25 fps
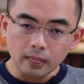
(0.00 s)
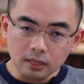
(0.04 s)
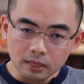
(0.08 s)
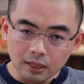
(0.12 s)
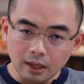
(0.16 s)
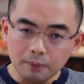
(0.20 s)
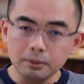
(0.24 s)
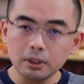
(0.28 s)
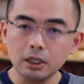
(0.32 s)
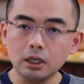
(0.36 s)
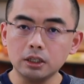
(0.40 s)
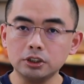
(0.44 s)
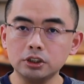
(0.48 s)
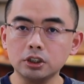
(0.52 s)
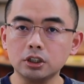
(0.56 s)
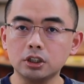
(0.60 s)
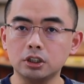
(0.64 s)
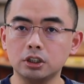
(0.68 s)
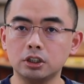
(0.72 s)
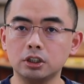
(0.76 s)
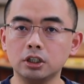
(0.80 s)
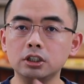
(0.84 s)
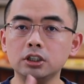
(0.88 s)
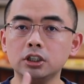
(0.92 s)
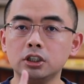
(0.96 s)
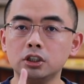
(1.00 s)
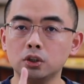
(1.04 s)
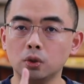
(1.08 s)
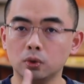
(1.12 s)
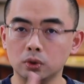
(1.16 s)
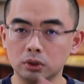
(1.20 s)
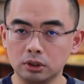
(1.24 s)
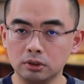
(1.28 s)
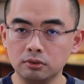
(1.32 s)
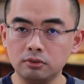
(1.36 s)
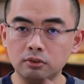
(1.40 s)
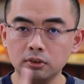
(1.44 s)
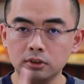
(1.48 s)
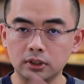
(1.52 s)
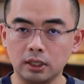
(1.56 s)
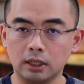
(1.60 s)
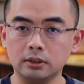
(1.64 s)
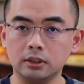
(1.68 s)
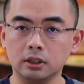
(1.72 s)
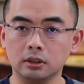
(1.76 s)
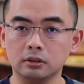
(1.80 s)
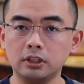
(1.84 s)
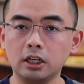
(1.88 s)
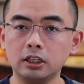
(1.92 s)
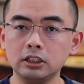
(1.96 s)
那么是可以有一次
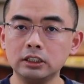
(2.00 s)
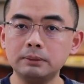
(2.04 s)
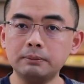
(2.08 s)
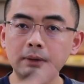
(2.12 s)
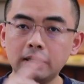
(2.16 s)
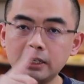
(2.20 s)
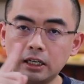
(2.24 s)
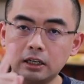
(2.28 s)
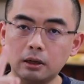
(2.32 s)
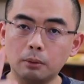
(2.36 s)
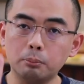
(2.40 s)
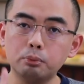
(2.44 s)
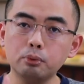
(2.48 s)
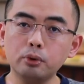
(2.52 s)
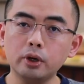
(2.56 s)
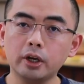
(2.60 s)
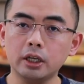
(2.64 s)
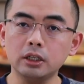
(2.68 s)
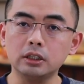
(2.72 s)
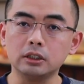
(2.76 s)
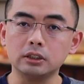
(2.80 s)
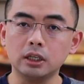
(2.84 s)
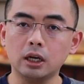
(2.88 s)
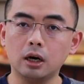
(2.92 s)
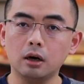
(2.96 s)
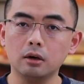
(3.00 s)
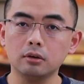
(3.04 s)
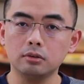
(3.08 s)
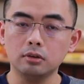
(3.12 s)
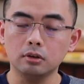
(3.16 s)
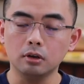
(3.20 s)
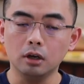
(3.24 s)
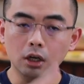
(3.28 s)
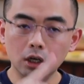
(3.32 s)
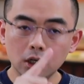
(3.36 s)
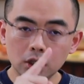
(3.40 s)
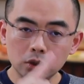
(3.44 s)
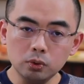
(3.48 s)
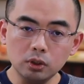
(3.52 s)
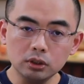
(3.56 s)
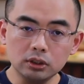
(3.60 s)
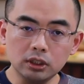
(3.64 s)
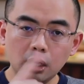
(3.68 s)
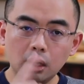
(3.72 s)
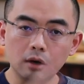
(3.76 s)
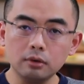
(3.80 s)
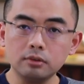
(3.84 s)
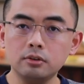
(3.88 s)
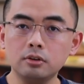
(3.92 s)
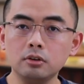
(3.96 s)
延庭，但是一般来讲不会给你第二次。如果
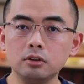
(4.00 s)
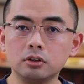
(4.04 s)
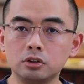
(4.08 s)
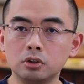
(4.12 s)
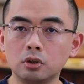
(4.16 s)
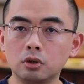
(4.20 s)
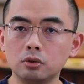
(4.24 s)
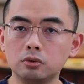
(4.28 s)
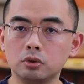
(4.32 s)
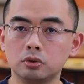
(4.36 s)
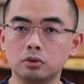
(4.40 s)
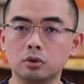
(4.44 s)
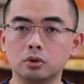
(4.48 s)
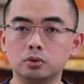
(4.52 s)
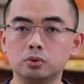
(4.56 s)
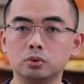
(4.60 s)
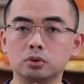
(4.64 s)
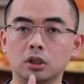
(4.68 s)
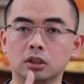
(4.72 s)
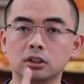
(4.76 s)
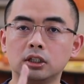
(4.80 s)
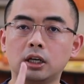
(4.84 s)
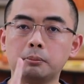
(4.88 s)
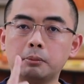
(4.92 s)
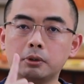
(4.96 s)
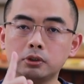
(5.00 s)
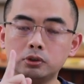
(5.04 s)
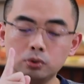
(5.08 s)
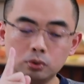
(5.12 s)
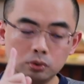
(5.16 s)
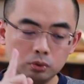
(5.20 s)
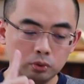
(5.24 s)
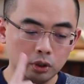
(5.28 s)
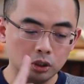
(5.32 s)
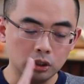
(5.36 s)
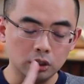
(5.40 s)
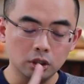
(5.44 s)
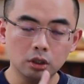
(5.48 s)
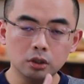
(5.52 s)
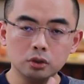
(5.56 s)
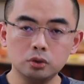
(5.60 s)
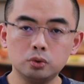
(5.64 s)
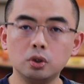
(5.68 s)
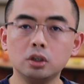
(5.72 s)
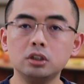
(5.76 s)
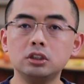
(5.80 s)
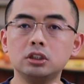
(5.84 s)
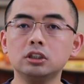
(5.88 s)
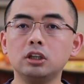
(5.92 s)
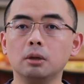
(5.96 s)
第二次你又做手术呢，那么就会
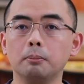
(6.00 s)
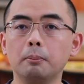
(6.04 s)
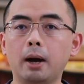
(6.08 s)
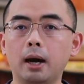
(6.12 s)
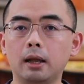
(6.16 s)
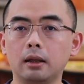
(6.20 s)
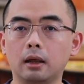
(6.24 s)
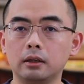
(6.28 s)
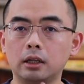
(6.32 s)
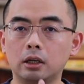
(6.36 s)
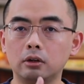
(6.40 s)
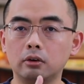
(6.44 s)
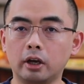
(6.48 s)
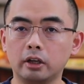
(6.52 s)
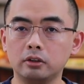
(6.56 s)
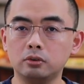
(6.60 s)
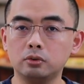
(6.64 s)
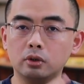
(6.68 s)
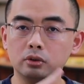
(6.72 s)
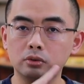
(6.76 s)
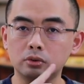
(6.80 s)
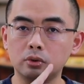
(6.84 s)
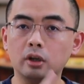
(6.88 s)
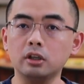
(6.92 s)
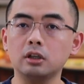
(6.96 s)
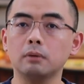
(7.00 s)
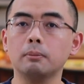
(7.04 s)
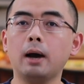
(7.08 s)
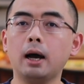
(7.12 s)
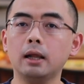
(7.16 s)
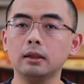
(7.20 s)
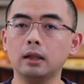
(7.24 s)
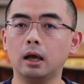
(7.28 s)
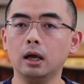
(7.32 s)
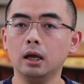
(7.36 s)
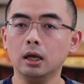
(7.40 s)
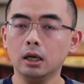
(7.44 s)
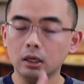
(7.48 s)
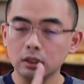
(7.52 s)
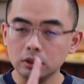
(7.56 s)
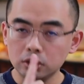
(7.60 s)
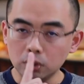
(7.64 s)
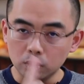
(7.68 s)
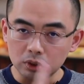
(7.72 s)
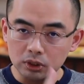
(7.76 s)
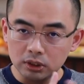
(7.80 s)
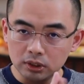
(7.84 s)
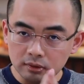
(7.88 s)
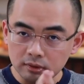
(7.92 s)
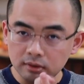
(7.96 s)
缺席审判了，那就给就就给你判了。
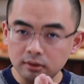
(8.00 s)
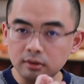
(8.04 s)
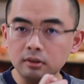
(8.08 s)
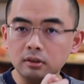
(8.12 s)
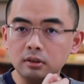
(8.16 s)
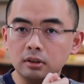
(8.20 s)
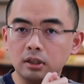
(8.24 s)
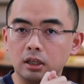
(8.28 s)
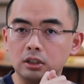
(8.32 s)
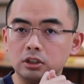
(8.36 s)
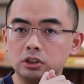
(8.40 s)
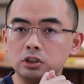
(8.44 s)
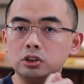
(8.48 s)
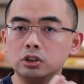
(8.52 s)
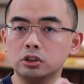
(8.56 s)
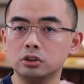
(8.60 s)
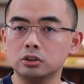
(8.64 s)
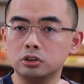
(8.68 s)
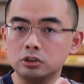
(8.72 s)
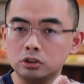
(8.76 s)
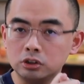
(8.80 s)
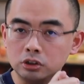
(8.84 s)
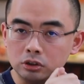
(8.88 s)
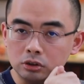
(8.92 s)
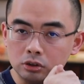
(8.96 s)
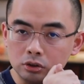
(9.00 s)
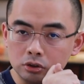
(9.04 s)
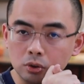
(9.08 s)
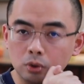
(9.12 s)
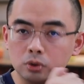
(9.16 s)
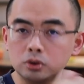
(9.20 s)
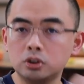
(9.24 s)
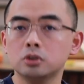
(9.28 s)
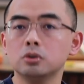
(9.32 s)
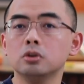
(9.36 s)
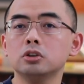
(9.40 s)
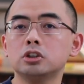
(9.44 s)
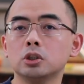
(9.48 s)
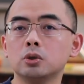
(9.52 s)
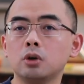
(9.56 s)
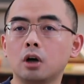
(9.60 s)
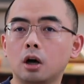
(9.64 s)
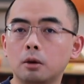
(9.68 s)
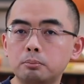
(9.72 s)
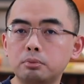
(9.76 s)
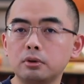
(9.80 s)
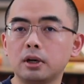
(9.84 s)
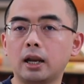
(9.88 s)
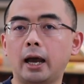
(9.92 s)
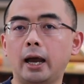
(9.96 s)
有一次呢，你你有特殊情
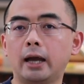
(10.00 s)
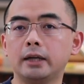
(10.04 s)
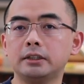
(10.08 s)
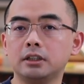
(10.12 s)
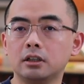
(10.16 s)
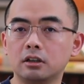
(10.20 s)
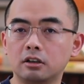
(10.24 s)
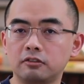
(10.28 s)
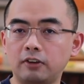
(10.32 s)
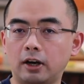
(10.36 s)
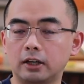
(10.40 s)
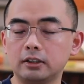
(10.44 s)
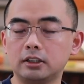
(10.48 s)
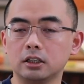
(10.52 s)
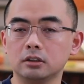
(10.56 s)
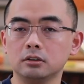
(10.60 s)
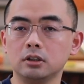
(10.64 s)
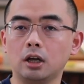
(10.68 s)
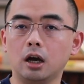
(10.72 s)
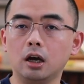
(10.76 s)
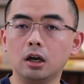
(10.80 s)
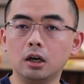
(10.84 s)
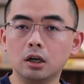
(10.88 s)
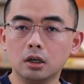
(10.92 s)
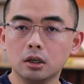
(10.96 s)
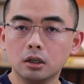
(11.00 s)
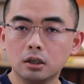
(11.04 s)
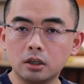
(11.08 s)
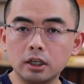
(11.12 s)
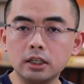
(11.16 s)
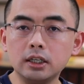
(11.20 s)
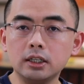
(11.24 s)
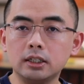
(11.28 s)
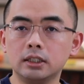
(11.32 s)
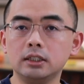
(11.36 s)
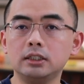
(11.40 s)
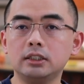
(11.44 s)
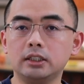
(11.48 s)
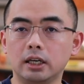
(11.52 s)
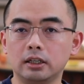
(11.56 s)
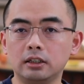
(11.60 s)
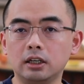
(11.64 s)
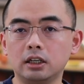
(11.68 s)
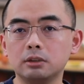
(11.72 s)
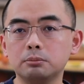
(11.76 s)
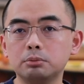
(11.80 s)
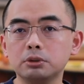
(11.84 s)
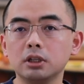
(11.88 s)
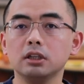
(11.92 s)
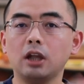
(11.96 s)
况不来这个法庭呢可以理解，
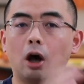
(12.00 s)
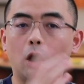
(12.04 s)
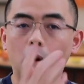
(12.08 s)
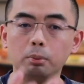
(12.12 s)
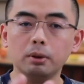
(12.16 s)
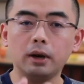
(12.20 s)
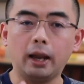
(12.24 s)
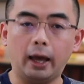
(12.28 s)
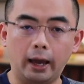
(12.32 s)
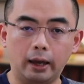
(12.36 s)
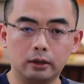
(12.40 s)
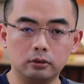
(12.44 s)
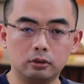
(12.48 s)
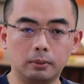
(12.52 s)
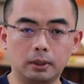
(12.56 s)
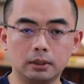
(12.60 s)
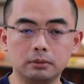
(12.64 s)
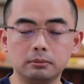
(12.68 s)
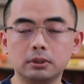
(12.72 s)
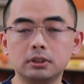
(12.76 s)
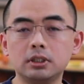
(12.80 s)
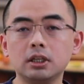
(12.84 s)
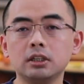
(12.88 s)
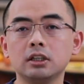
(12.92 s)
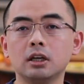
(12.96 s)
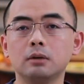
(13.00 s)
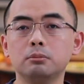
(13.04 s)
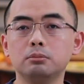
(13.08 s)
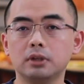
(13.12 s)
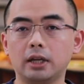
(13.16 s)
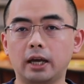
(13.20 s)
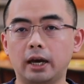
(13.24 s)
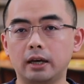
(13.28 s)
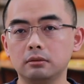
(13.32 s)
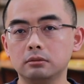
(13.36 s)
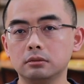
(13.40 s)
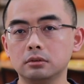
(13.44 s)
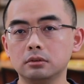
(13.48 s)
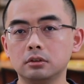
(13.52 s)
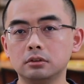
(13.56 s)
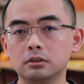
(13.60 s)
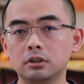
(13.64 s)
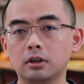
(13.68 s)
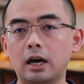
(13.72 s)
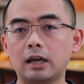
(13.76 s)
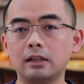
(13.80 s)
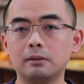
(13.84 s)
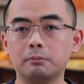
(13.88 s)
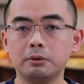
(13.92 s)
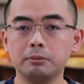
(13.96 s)
但你不能老不来，对吧？你们天天不来，那
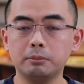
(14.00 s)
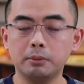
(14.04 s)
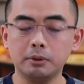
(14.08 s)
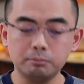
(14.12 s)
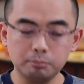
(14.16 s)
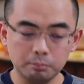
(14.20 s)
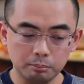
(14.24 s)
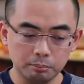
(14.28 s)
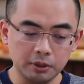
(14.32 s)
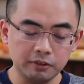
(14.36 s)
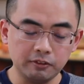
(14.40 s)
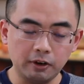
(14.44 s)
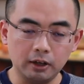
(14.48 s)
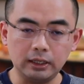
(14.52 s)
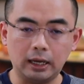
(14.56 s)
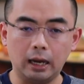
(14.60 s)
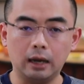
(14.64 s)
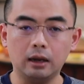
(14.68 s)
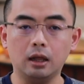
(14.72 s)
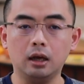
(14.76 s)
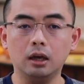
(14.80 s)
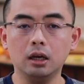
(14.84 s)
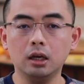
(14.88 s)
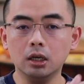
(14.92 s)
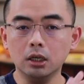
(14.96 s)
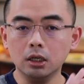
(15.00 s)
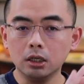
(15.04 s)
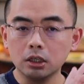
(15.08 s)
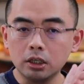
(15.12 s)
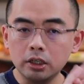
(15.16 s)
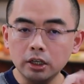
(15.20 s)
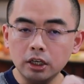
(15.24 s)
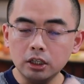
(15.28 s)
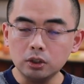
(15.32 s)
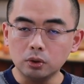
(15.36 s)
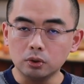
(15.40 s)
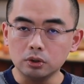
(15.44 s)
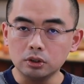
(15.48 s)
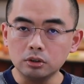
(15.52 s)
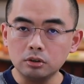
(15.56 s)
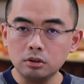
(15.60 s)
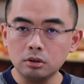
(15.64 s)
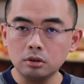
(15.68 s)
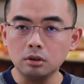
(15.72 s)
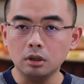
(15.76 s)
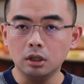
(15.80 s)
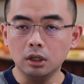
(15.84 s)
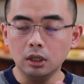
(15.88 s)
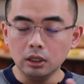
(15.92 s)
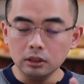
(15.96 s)
这案子没没没法打了。可以有一
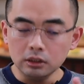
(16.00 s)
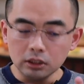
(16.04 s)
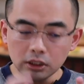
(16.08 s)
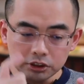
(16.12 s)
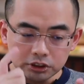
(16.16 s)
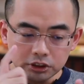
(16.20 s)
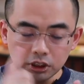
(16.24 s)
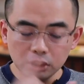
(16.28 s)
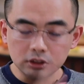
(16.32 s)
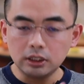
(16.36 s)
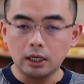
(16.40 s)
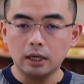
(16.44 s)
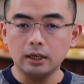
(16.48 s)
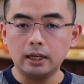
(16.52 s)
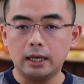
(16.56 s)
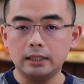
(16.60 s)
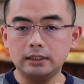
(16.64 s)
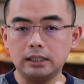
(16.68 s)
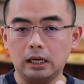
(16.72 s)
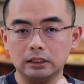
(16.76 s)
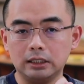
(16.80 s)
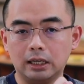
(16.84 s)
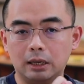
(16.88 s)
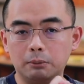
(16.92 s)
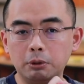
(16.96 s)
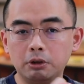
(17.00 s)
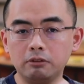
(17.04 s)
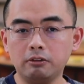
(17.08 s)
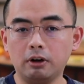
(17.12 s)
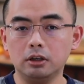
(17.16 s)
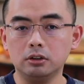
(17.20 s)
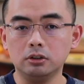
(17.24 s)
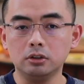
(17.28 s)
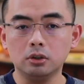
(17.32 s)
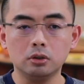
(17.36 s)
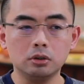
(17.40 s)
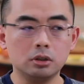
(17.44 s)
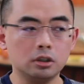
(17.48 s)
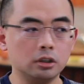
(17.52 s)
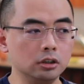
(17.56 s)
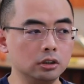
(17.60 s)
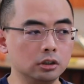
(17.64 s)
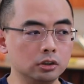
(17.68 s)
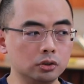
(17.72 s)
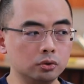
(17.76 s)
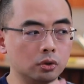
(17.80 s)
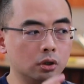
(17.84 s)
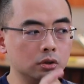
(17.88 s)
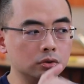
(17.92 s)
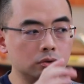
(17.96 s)
次，那正常来讲呢，孟晚舟可
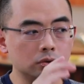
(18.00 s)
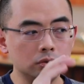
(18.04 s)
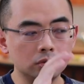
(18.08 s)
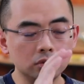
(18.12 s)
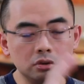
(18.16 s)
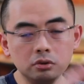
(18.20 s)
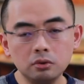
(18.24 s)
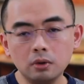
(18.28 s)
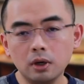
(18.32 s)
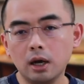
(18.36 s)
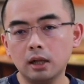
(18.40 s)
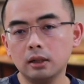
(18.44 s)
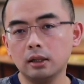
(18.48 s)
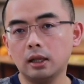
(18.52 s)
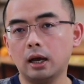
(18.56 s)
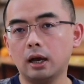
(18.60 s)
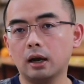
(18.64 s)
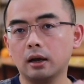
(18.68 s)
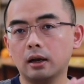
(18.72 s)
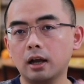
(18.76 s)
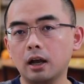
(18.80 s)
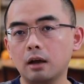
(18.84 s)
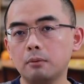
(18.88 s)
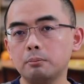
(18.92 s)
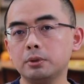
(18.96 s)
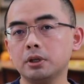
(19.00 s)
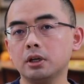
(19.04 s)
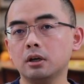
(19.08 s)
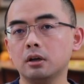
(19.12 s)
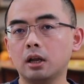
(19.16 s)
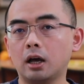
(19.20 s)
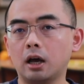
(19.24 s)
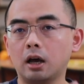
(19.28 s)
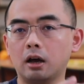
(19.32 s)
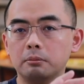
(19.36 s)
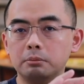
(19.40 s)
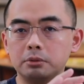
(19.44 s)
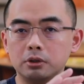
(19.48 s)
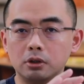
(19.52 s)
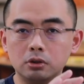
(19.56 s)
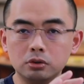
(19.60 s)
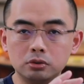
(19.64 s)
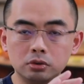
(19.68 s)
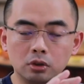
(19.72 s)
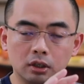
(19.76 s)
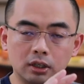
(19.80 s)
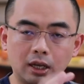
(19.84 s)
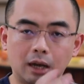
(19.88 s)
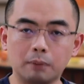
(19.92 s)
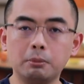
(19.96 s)
以说去医院啦看病啦，比如
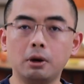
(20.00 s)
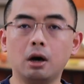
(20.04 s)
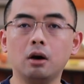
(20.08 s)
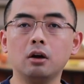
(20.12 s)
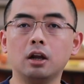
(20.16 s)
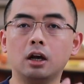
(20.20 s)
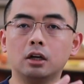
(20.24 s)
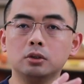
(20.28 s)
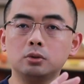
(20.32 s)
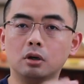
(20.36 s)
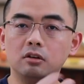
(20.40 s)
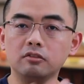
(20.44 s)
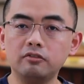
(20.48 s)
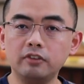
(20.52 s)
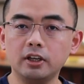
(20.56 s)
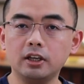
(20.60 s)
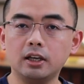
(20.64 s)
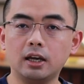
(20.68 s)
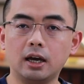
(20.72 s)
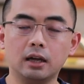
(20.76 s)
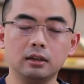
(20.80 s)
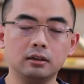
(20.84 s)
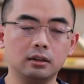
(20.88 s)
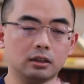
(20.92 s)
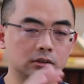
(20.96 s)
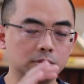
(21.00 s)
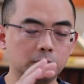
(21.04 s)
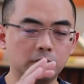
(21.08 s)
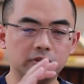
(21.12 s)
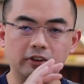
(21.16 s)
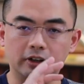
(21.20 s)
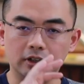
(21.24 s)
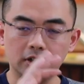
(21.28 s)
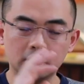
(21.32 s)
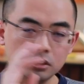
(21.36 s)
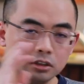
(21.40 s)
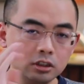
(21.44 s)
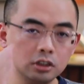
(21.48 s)
说感冒了转肺炎了什么，反正